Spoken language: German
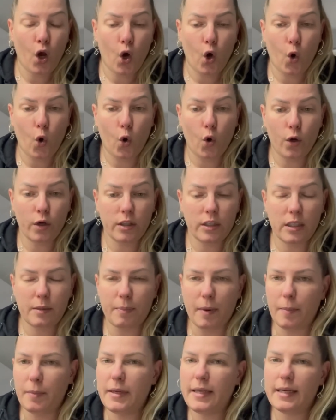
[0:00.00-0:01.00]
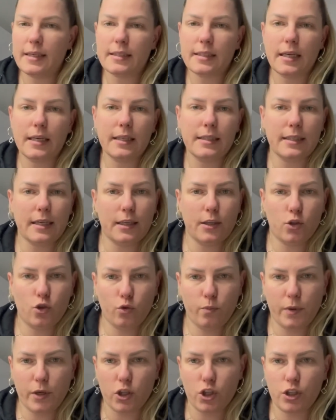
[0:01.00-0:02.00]
Und beim Lias ging es alles
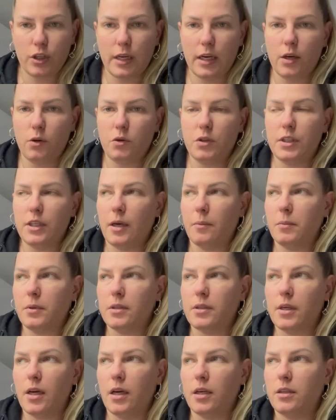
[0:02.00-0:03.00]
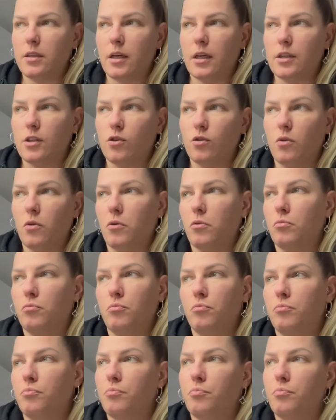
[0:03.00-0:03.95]
super schnell und die haben gesagt, also